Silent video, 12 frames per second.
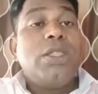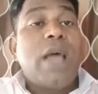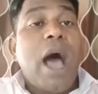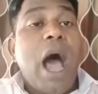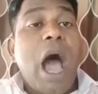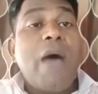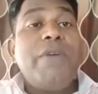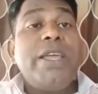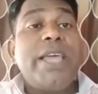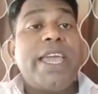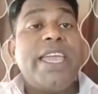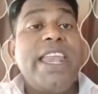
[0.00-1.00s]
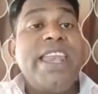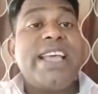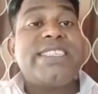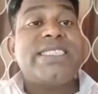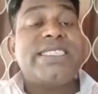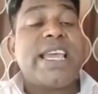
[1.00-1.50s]
தாவிதை என்ன
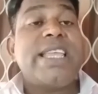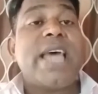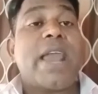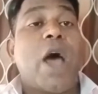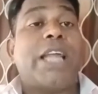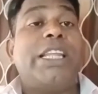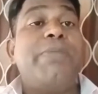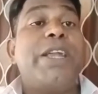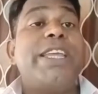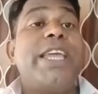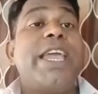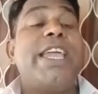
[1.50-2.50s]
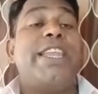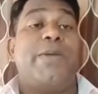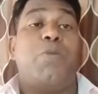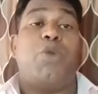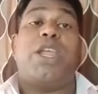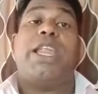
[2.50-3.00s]
செய்தாரோ அதன்படியே நீ
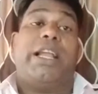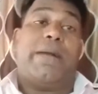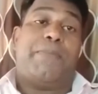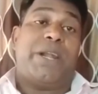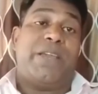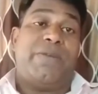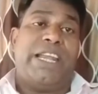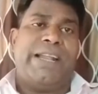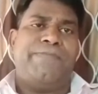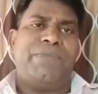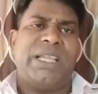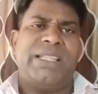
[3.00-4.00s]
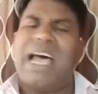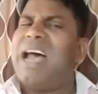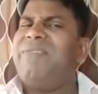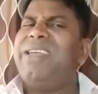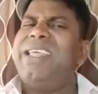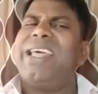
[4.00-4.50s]
முறியடிக்கப்பட வேண்டும்
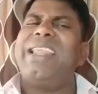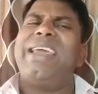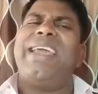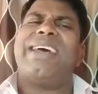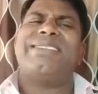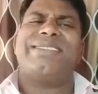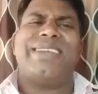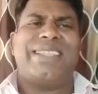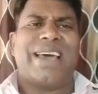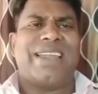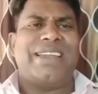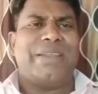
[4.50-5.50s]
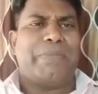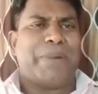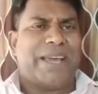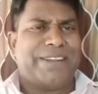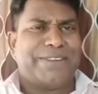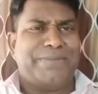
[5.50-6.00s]
தாவித என்னையா செய்தார் என்று
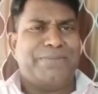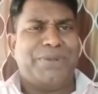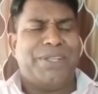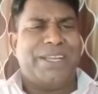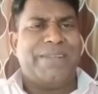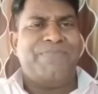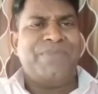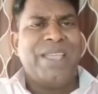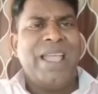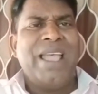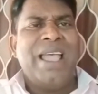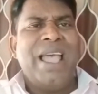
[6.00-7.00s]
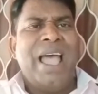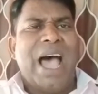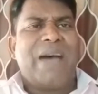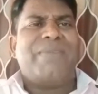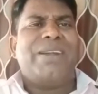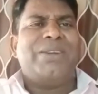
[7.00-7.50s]
பார்க்கும்போது
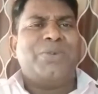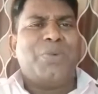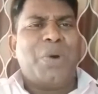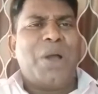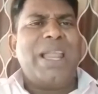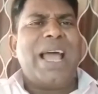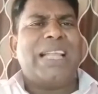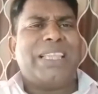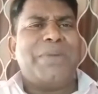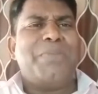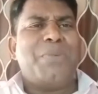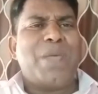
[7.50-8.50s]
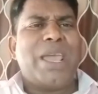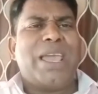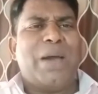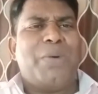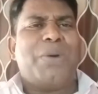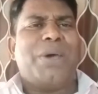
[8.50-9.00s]
அவன் கோலியாத்த முறிக்க
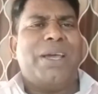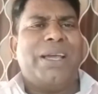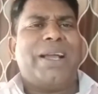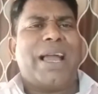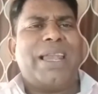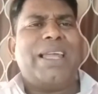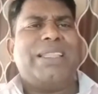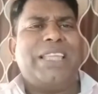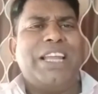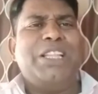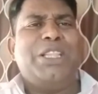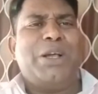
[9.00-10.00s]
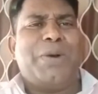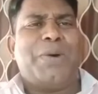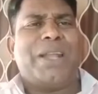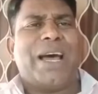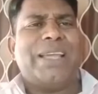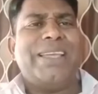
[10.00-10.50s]
ஒரு கல்லை திறந்து
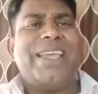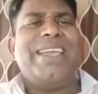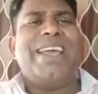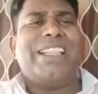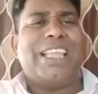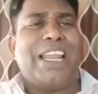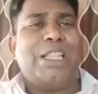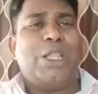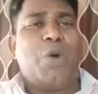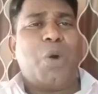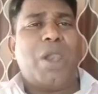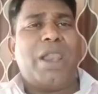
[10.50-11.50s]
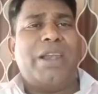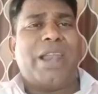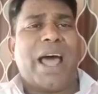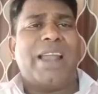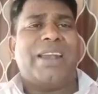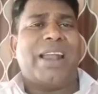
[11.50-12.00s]
கொண்டான் எங்க திறந்து
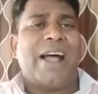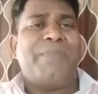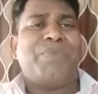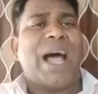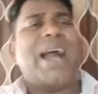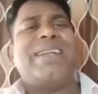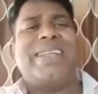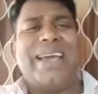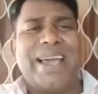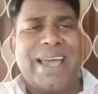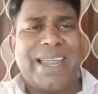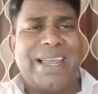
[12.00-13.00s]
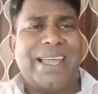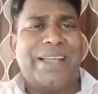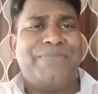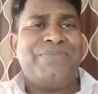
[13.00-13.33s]
கொண்டான் ஆட்டங்கரையில